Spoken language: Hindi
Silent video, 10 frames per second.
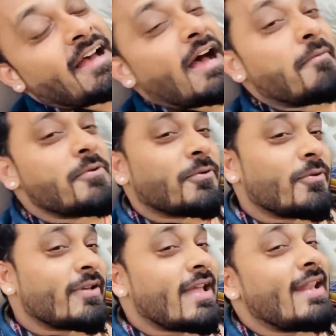आप लोग को
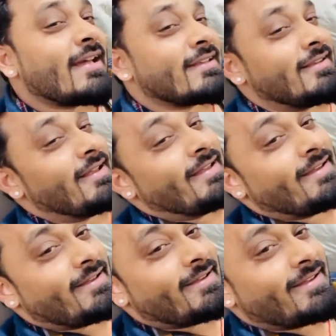क्या लगता
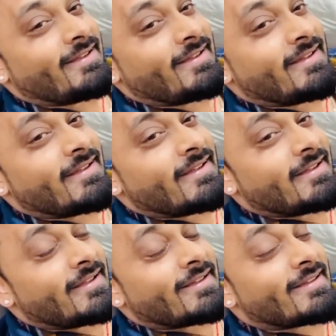है
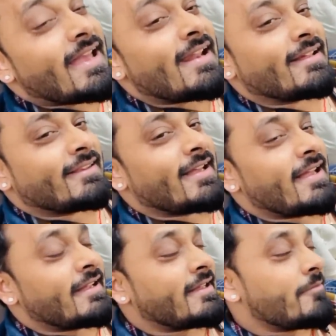क्या लगता
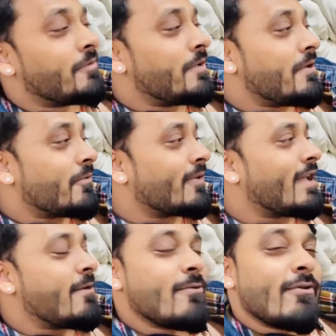है कि अमित भैया को
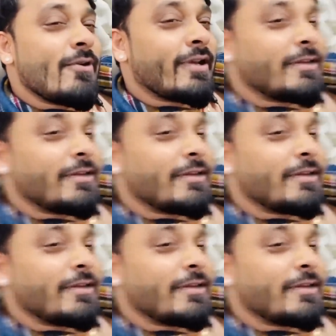क्या हुआ होगा